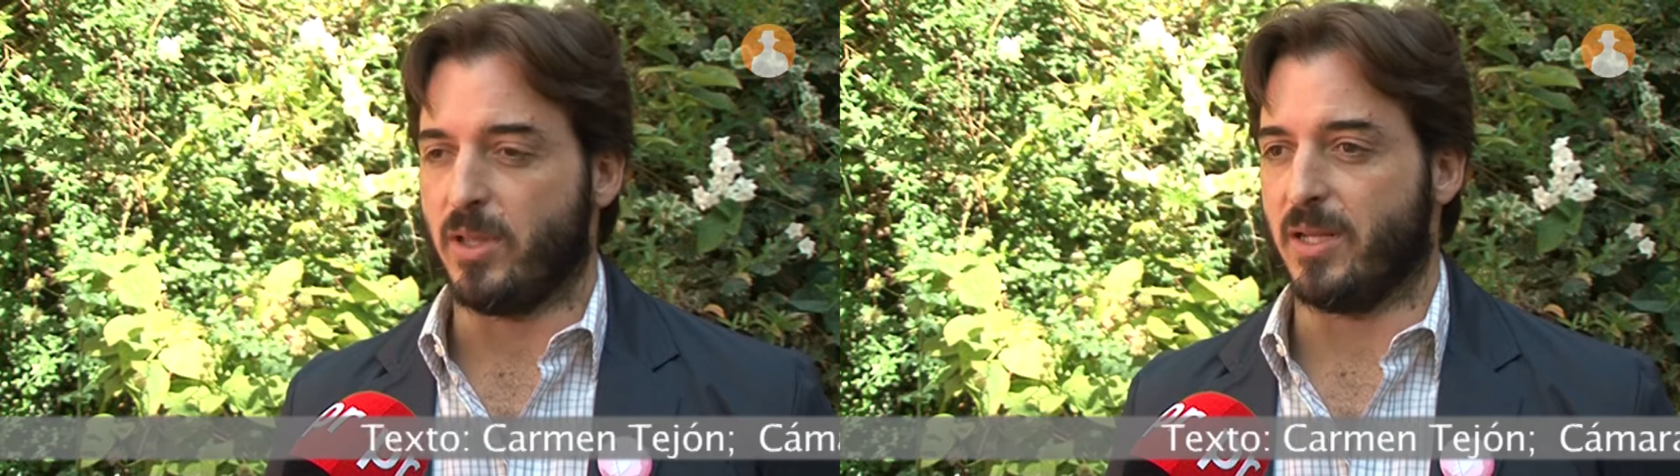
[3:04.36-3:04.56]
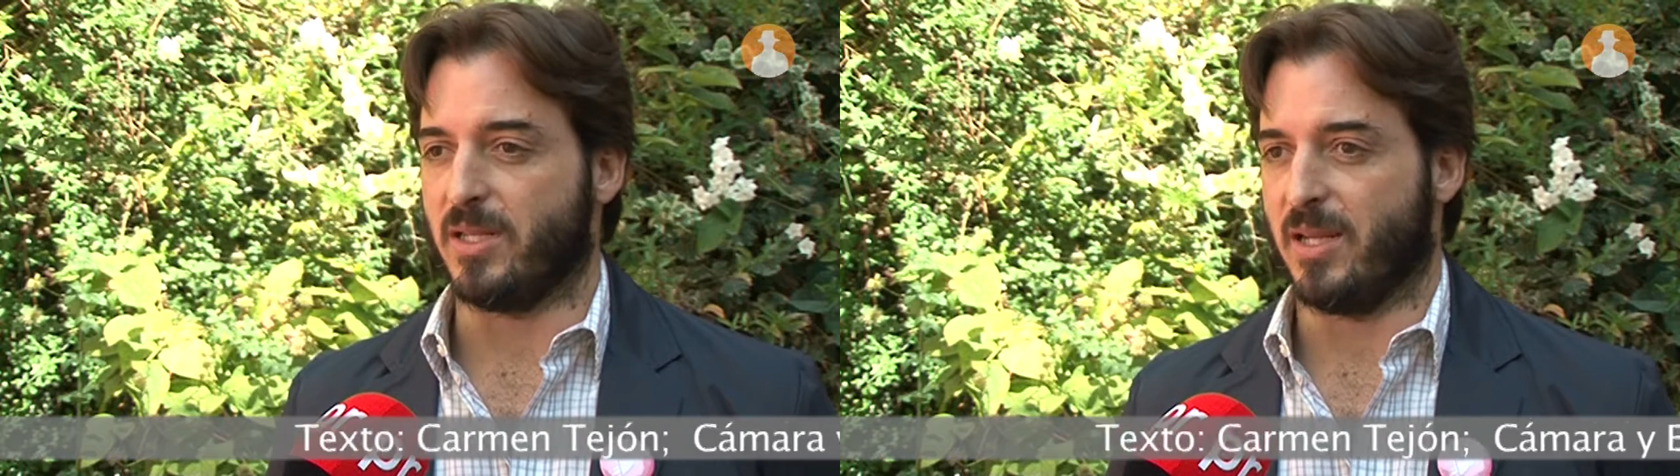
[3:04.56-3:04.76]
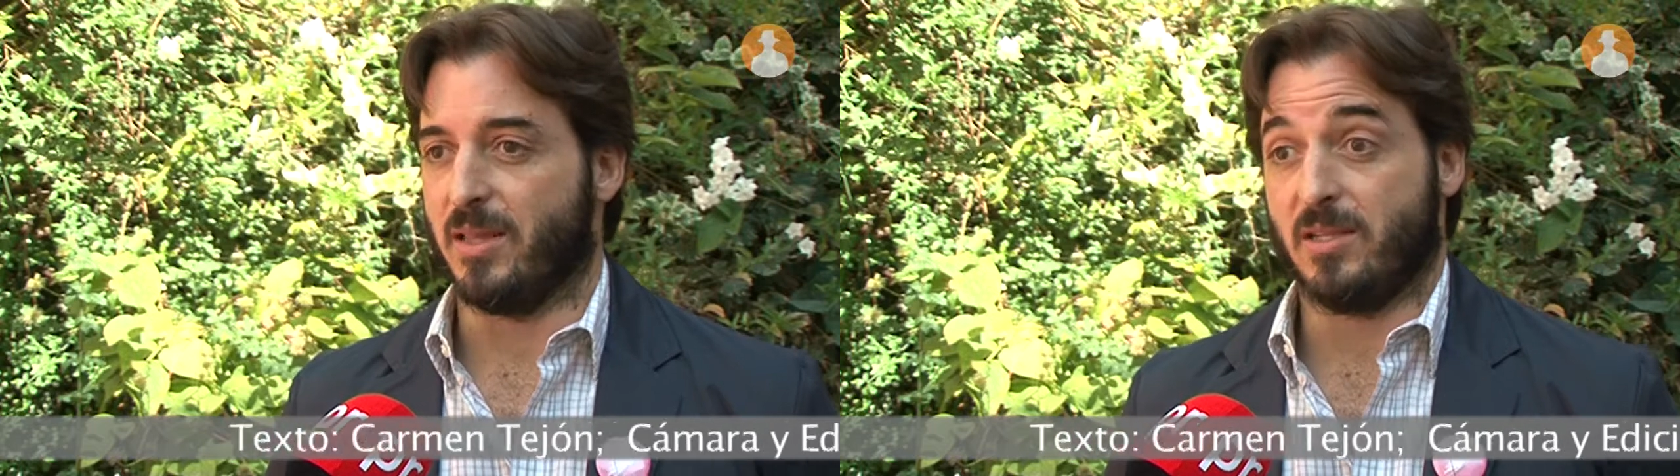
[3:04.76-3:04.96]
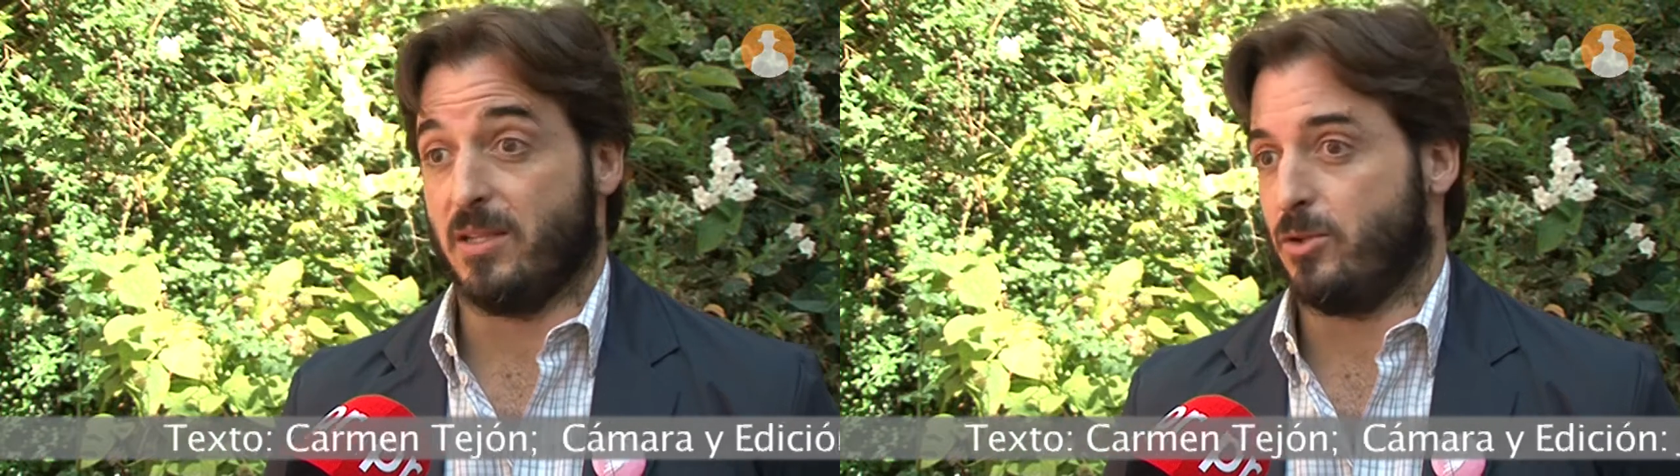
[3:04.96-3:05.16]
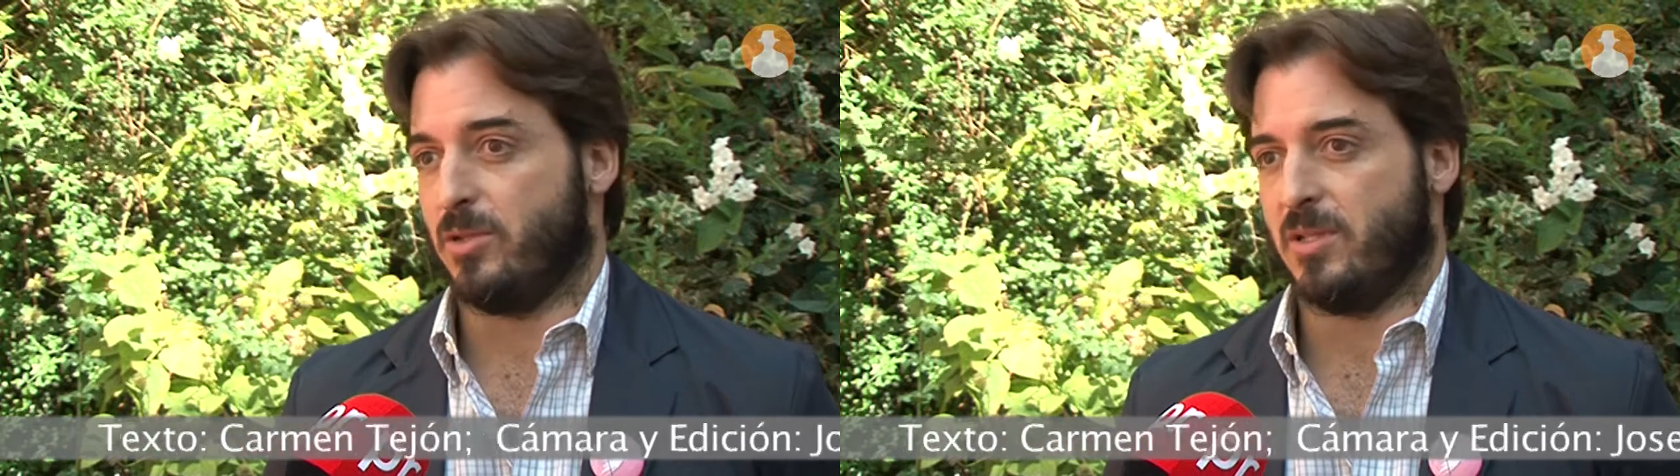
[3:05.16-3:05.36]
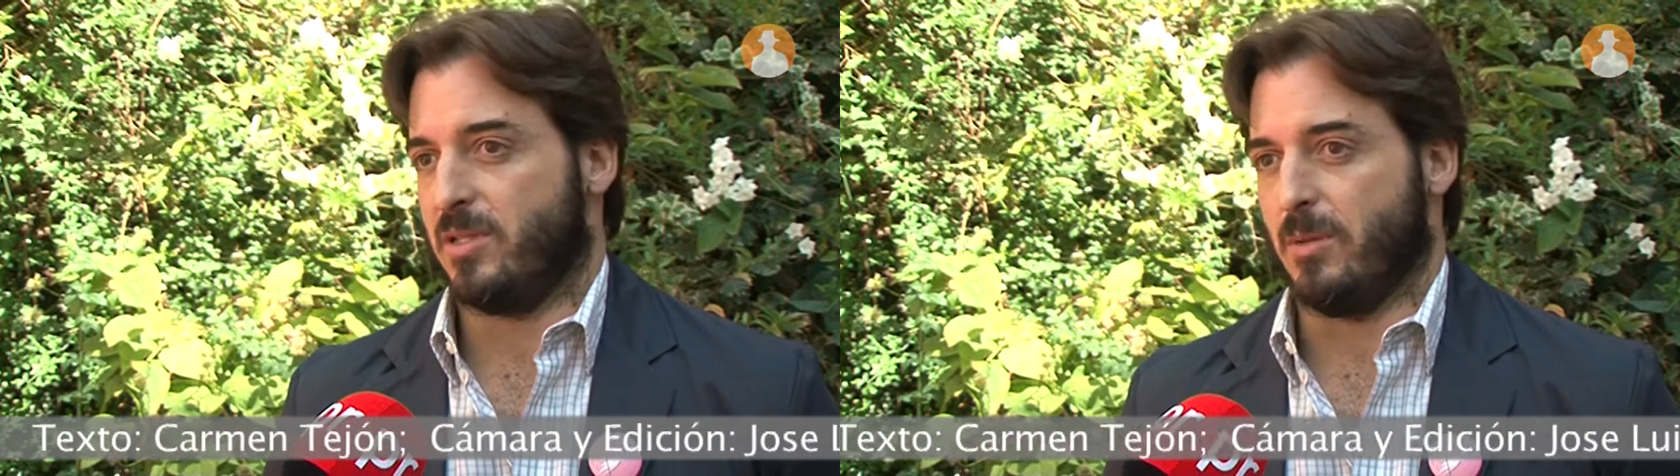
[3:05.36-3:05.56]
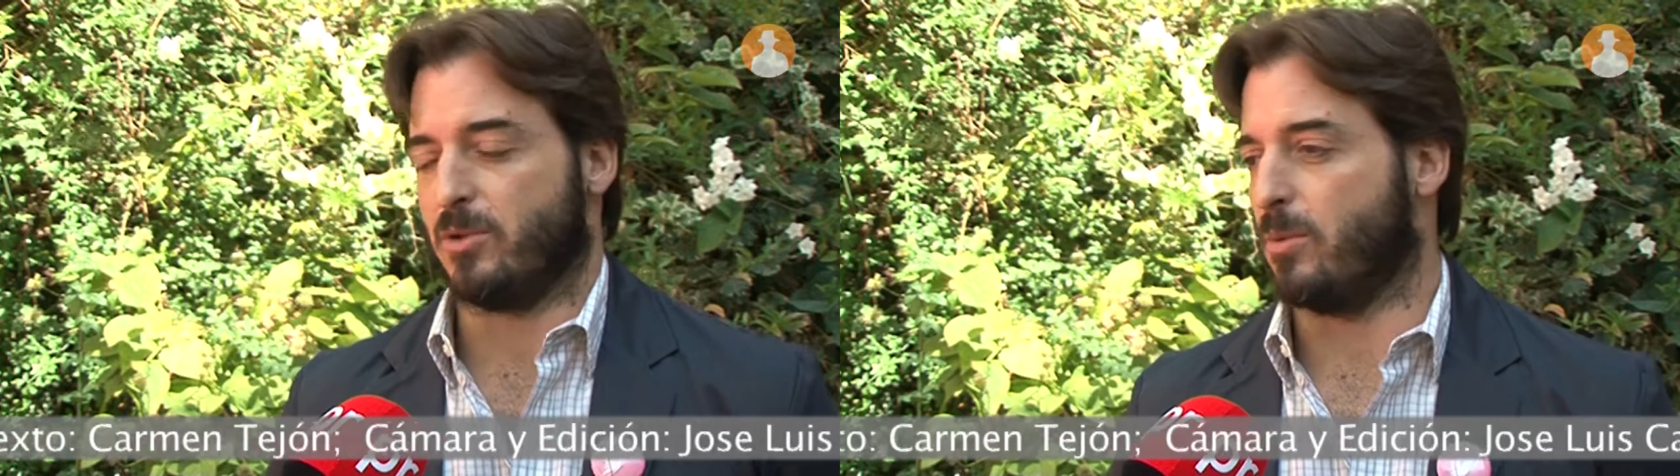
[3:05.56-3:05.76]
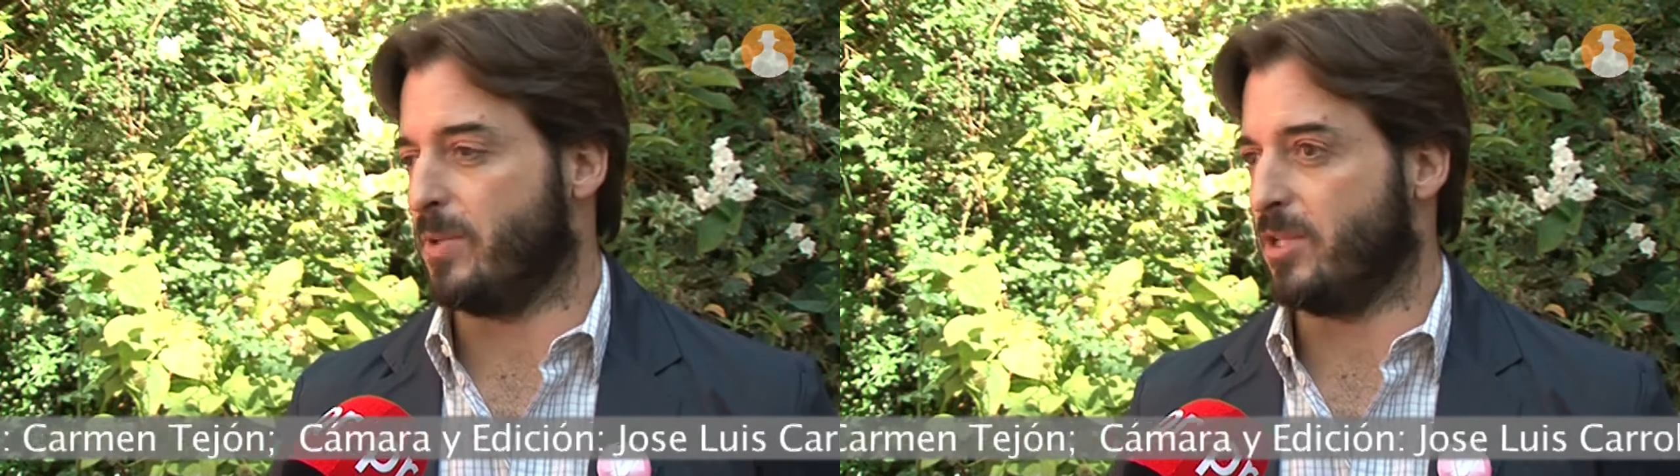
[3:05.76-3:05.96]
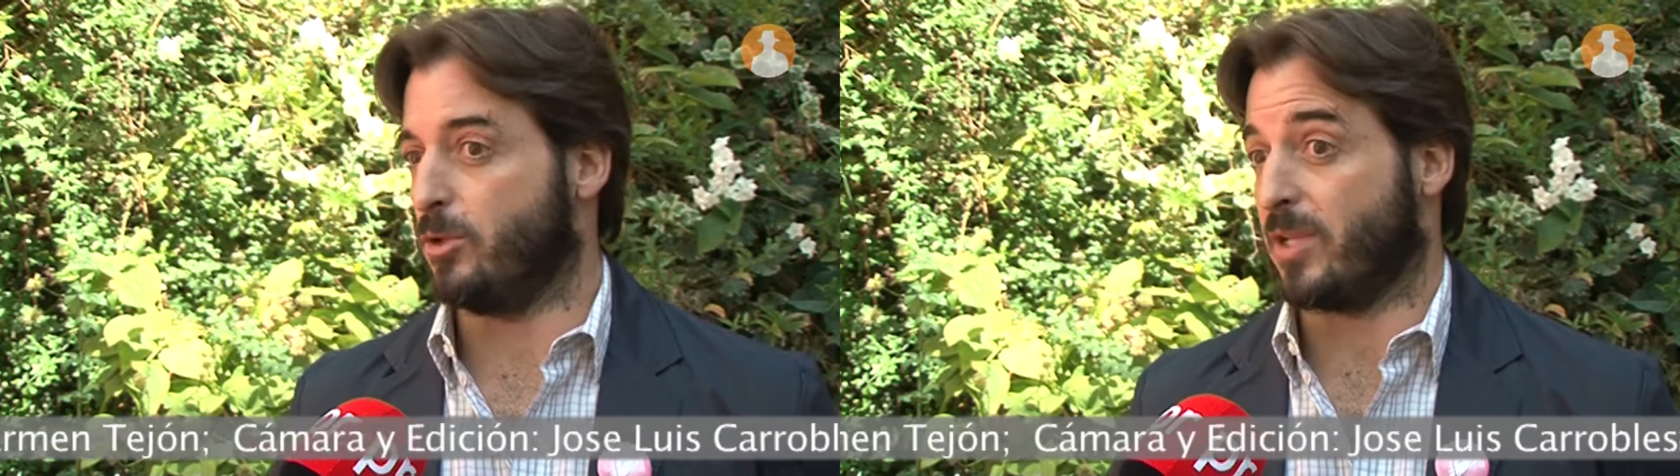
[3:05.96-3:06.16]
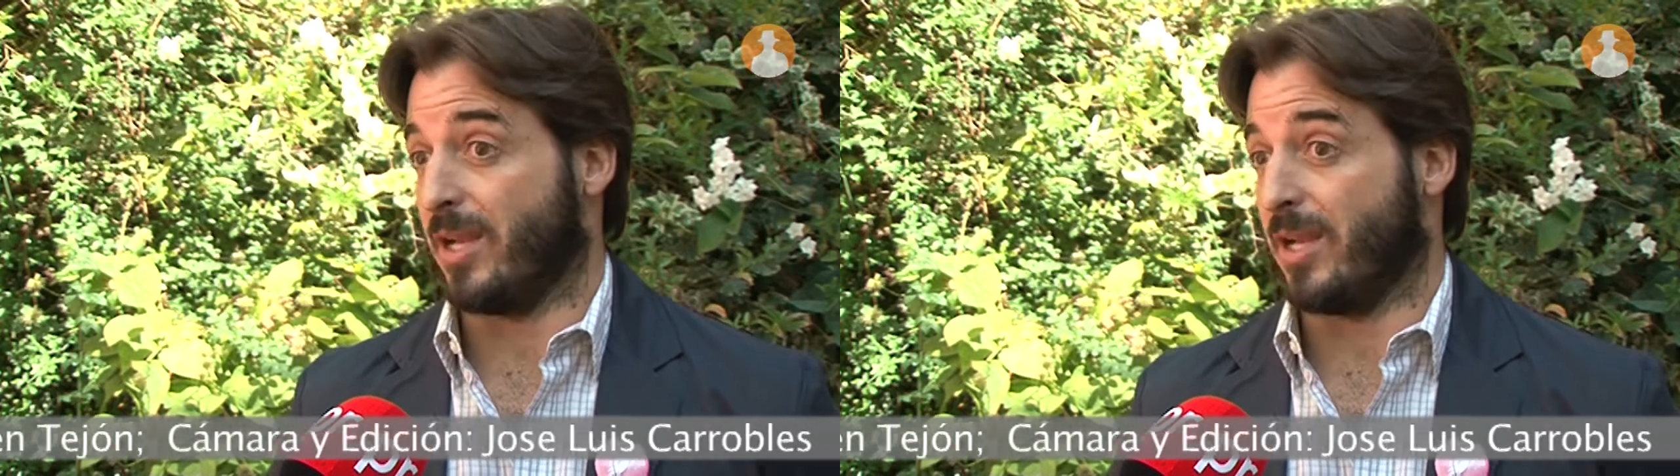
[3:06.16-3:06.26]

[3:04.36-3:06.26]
interesantes, entonces estamos convencidos